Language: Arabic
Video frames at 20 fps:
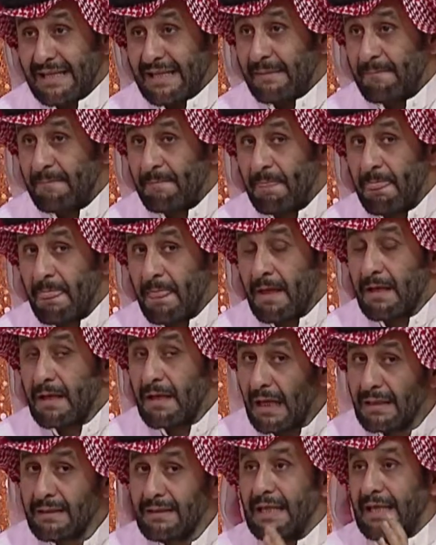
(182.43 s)
تقدم نعم
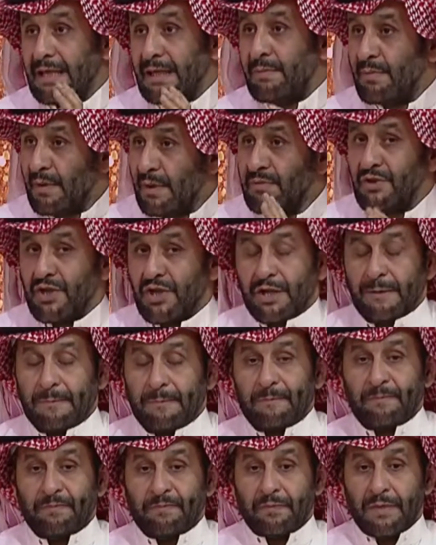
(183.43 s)
قال طيب ابشر
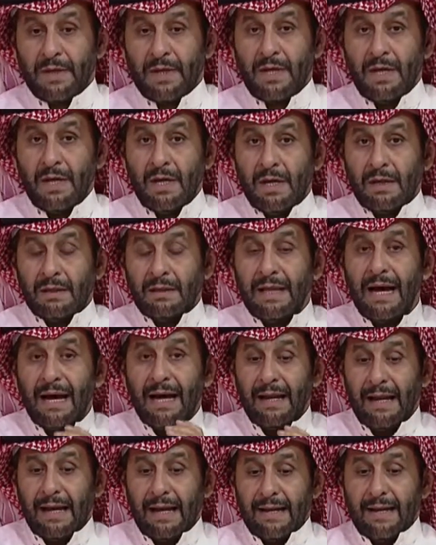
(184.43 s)

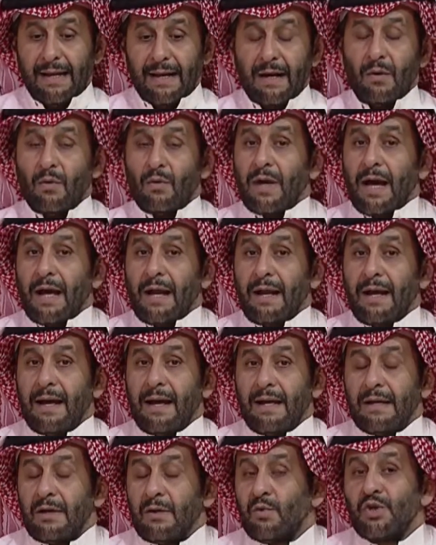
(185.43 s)
دخل عليها وقال
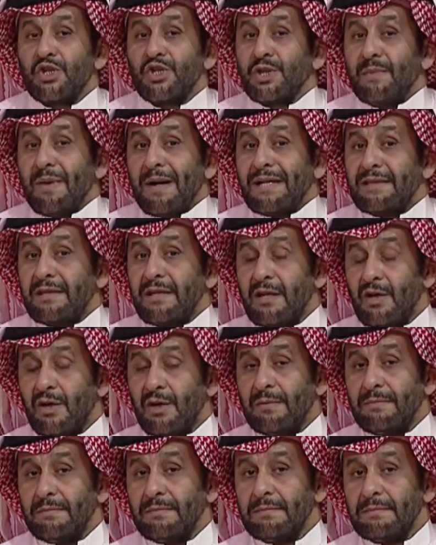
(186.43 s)
لها وش طبختي
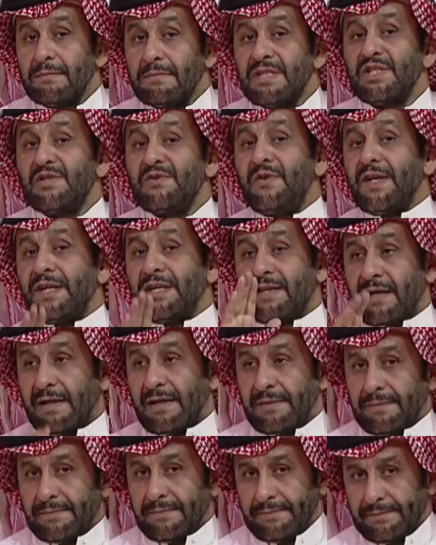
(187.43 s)
اليوم سفهته
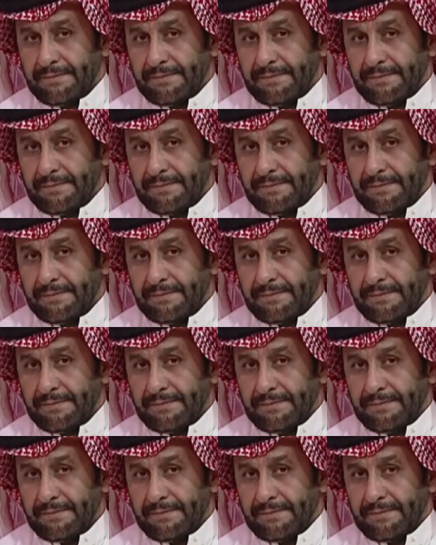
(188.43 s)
